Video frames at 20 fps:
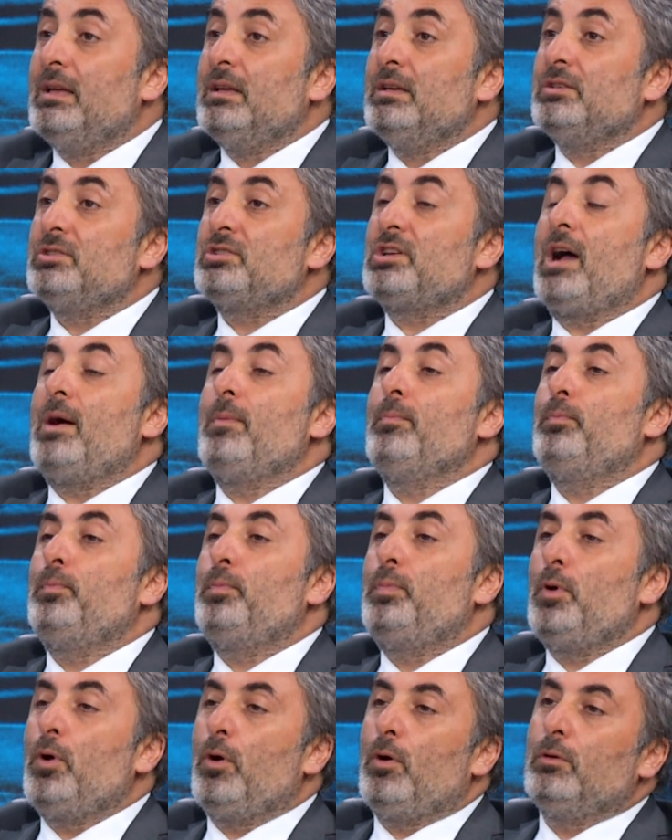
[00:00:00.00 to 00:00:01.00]

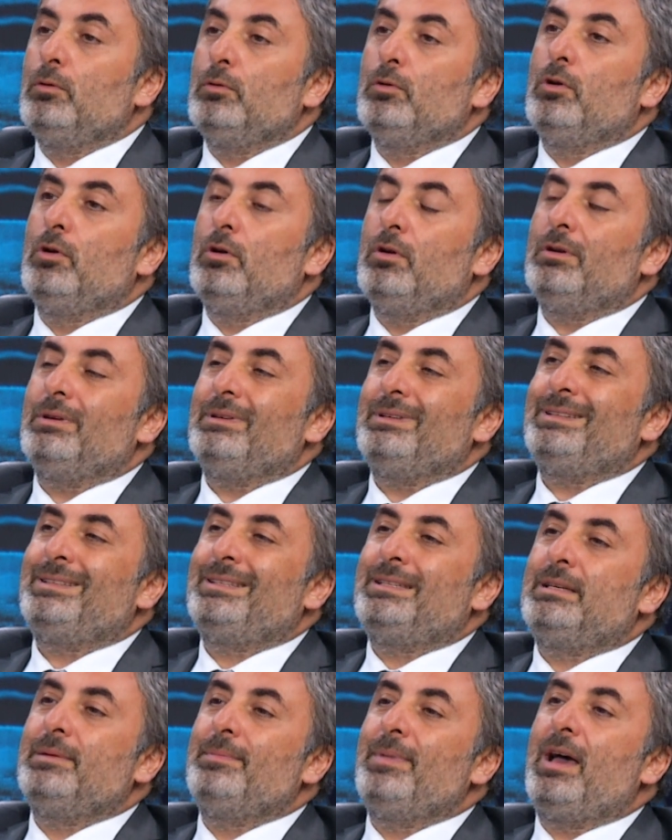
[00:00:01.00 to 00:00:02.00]
Şampiyonluğu
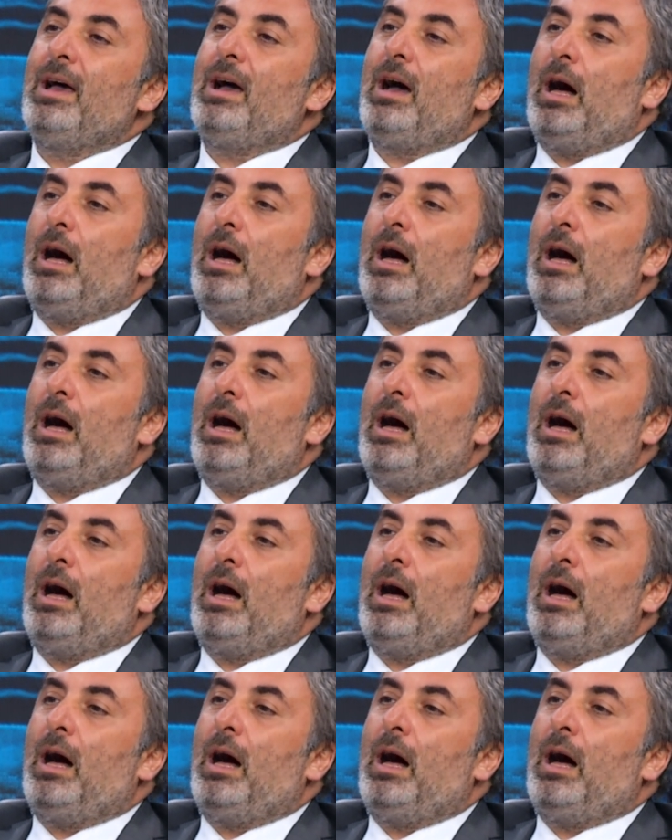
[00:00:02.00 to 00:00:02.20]
kime